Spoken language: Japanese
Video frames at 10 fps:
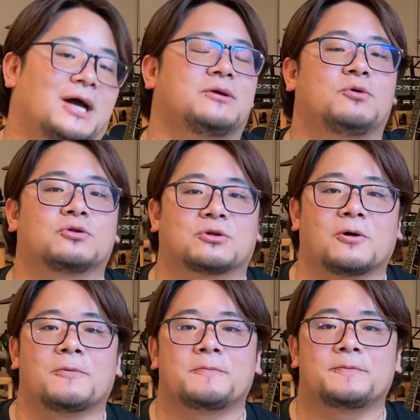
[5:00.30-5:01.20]
歩もう
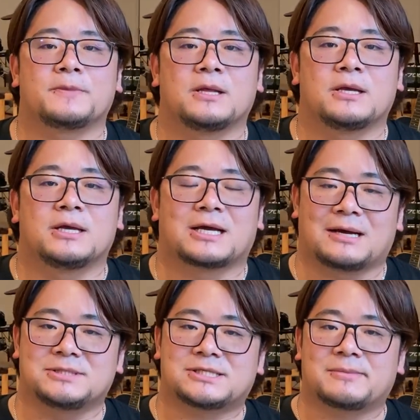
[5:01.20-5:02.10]
と
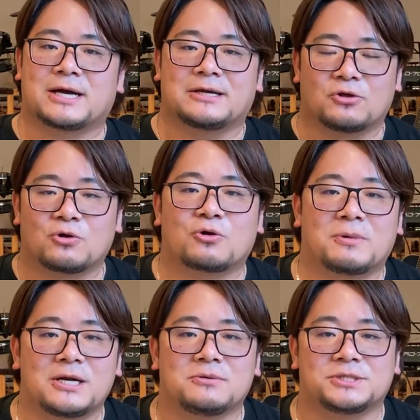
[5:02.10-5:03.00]
神様が喜
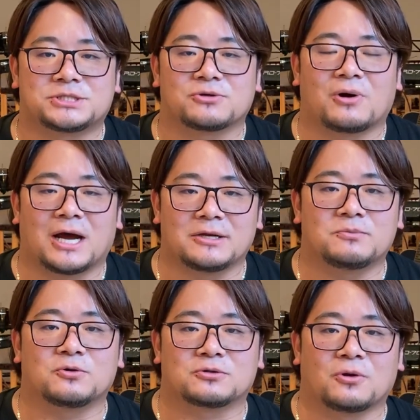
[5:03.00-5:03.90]
ばれる道を歩
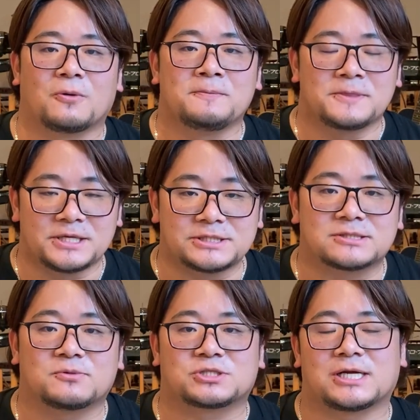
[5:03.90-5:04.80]
もうとい
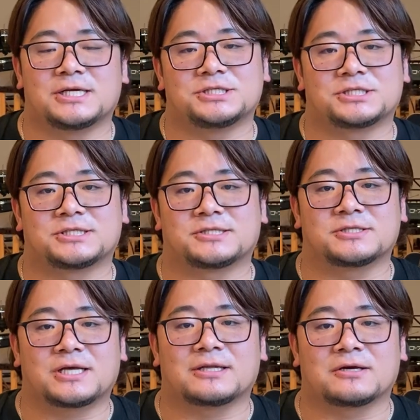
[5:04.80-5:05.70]
つもチャレンジし
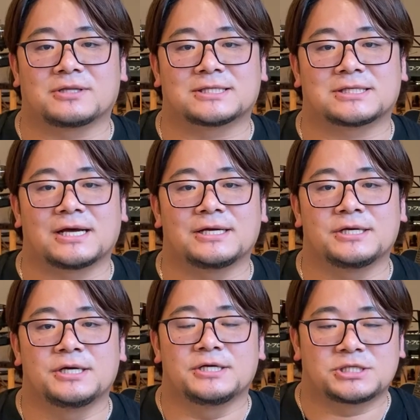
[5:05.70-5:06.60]
続けてください
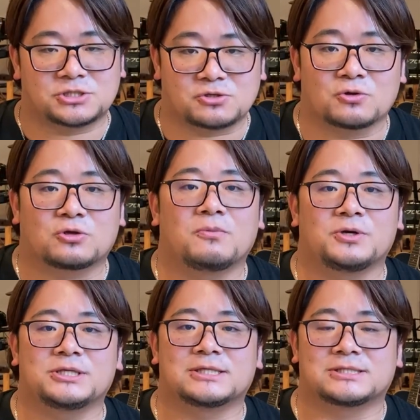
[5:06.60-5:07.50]
主と
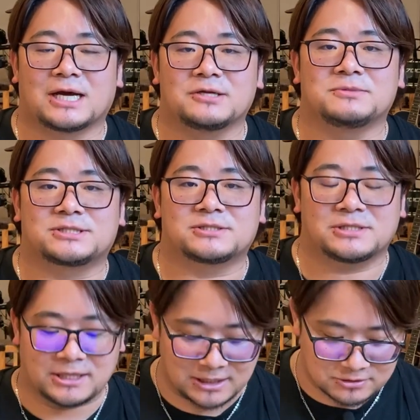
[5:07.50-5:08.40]
共にですね歩み続
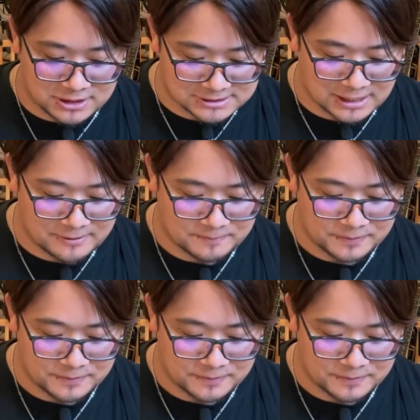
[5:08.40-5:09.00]
けてください